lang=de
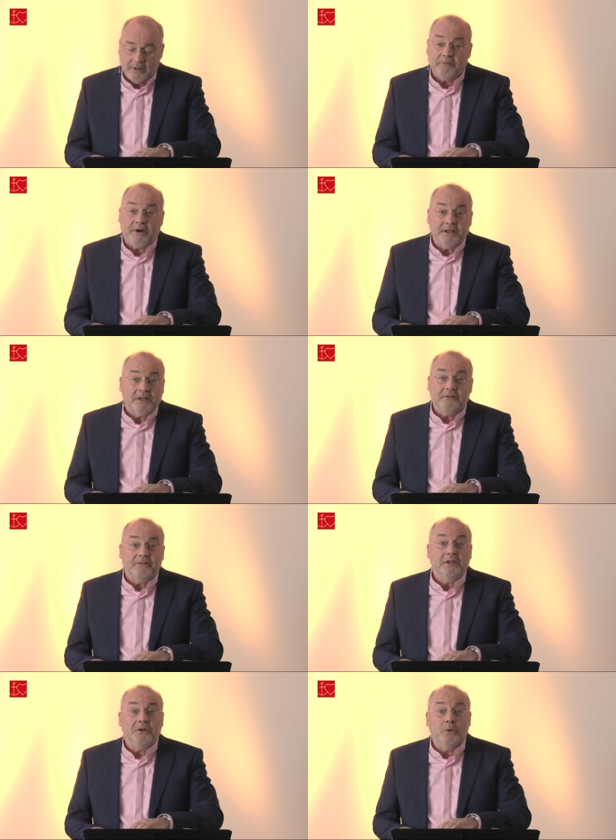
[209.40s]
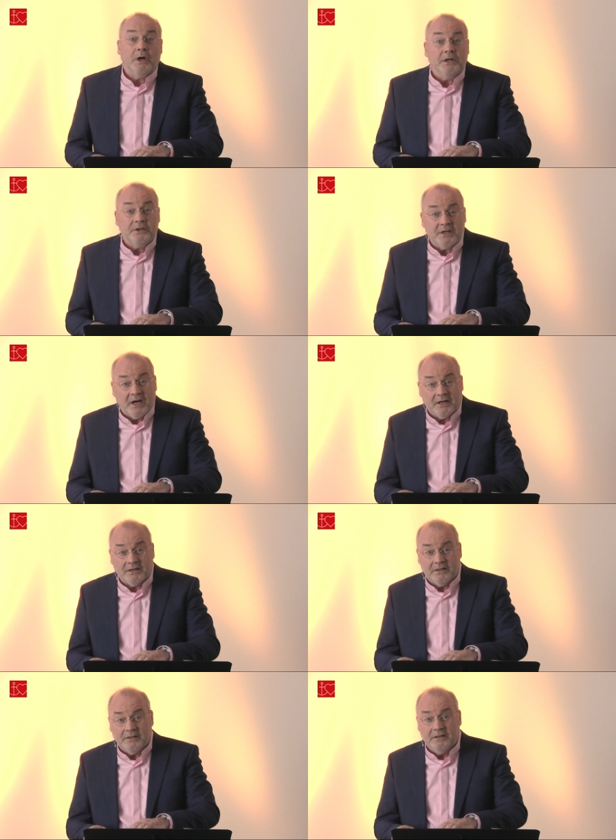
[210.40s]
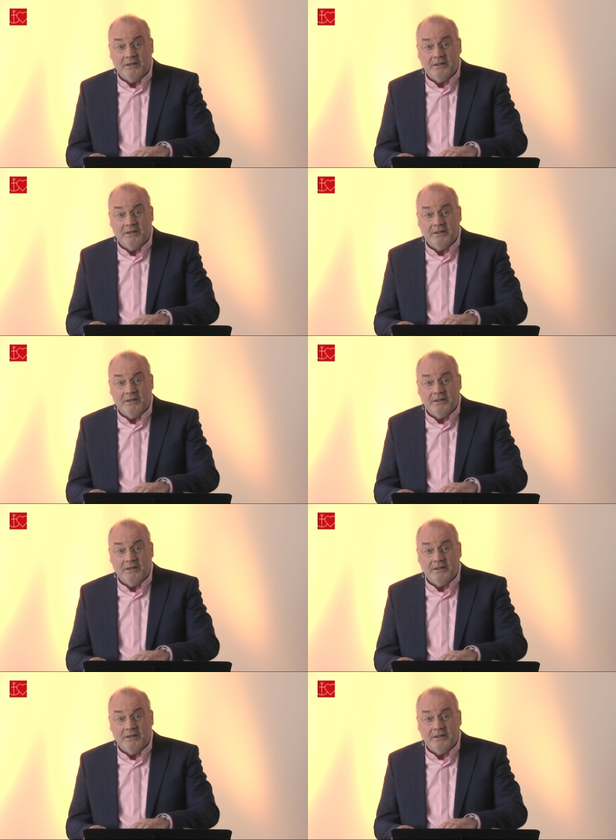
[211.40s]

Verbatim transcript: Karfreitag ist nicht nur ein Tag,